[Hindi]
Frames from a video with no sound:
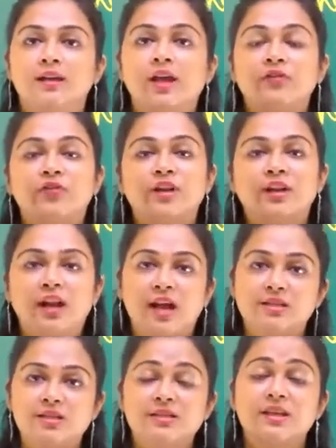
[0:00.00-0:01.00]
या फिर
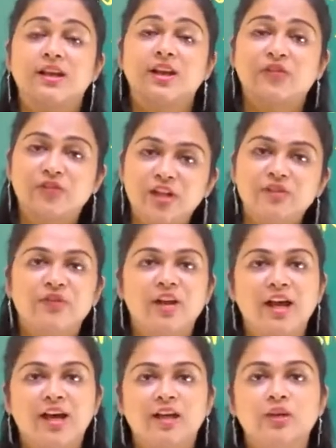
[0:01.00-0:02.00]
क्लाशेस या नफरत
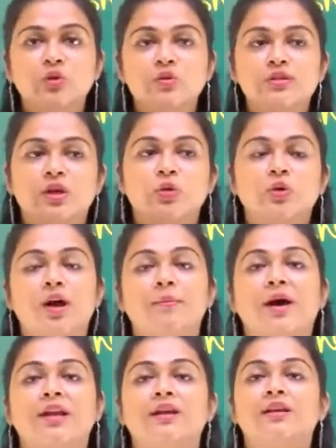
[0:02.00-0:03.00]
फैला रहे हैं तो ज़रूर
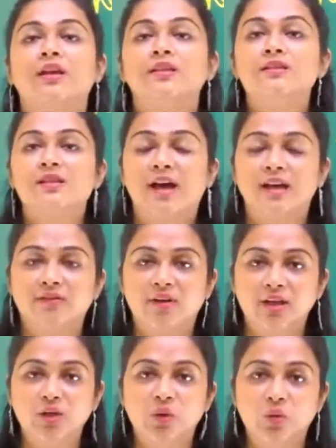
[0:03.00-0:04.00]
हमारे अगेंस्ट
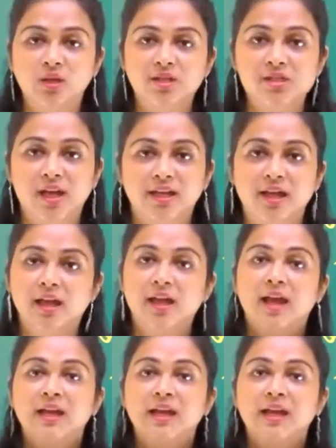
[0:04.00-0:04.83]
कार्यवाही होनी चाहिए